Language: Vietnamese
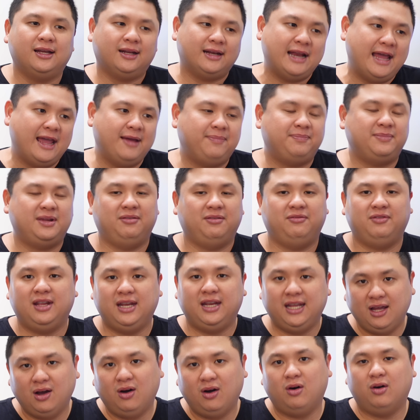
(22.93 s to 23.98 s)
Dev nè,
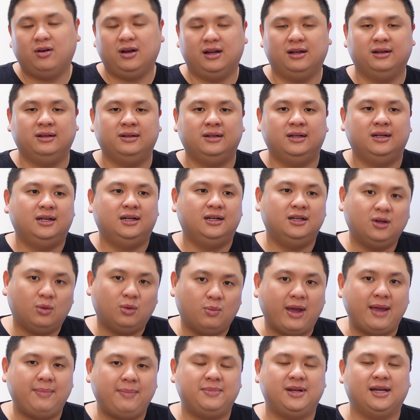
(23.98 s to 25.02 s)
video nè, lướt
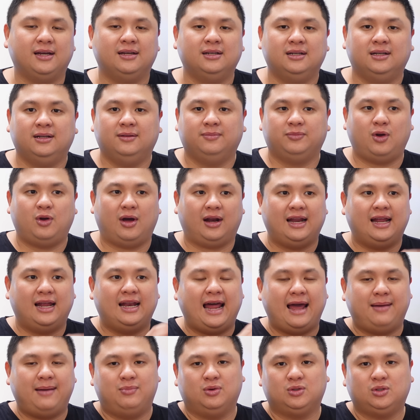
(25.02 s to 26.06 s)
web nè hoặc là
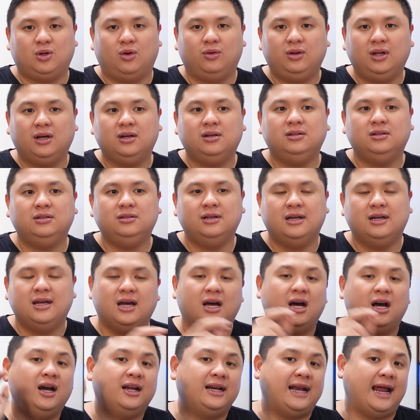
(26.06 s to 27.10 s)
làm một số thứ
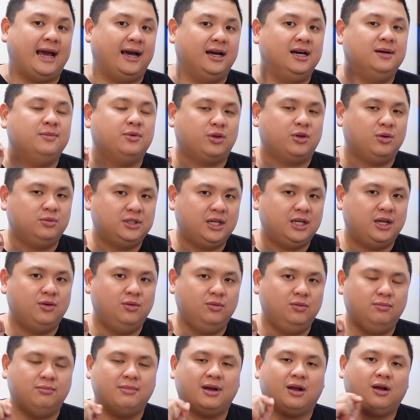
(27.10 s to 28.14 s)
hơi nặng hơn một chút
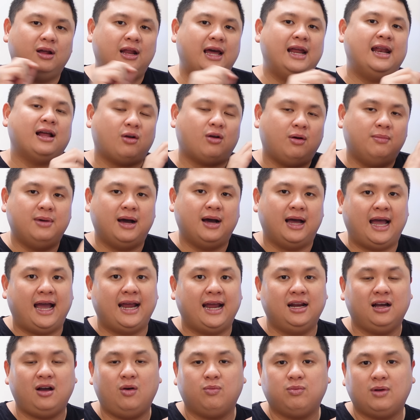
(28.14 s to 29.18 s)
xíu mà có thể là con
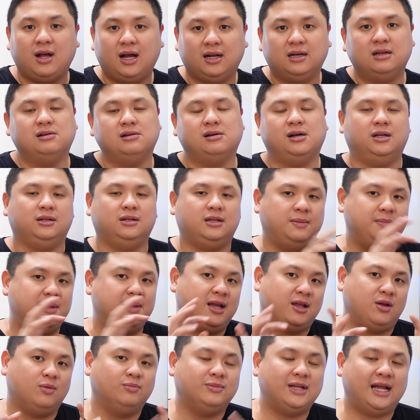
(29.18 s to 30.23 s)
M2 nó không cân được á, thì bây
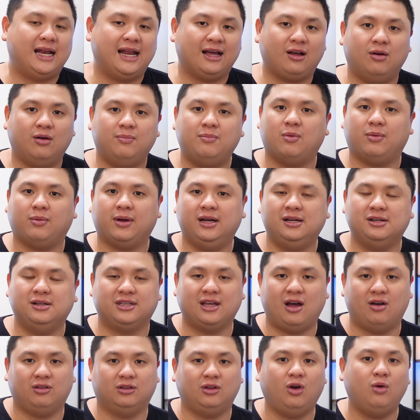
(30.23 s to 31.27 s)
giờ chúng ta đã có một cái lựa
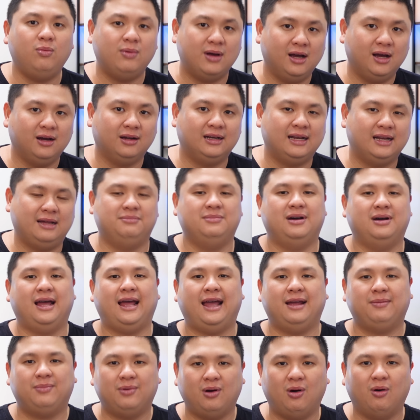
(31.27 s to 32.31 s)
chọn tốt hơn là
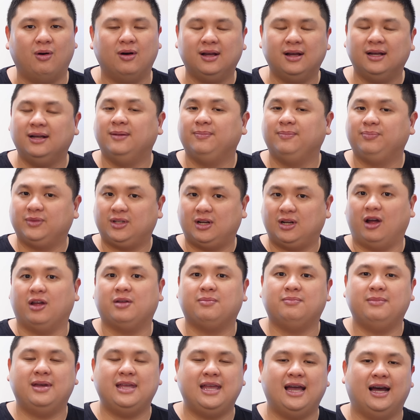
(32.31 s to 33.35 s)
M2 Pro. Rồi,
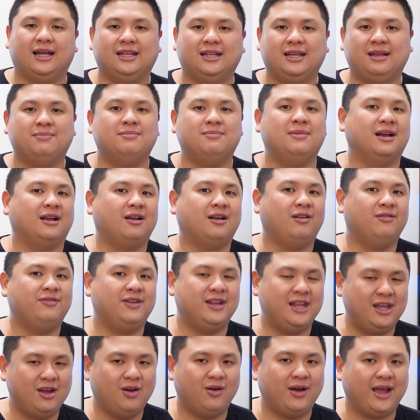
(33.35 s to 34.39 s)
bây giờ thì mời coi
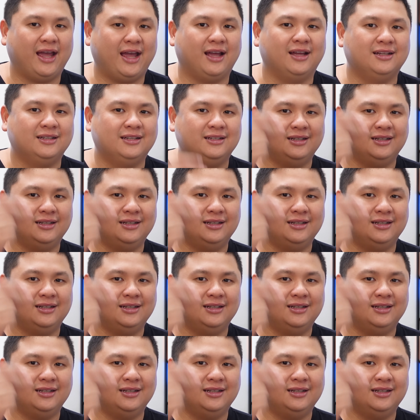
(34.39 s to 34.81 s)
video ha.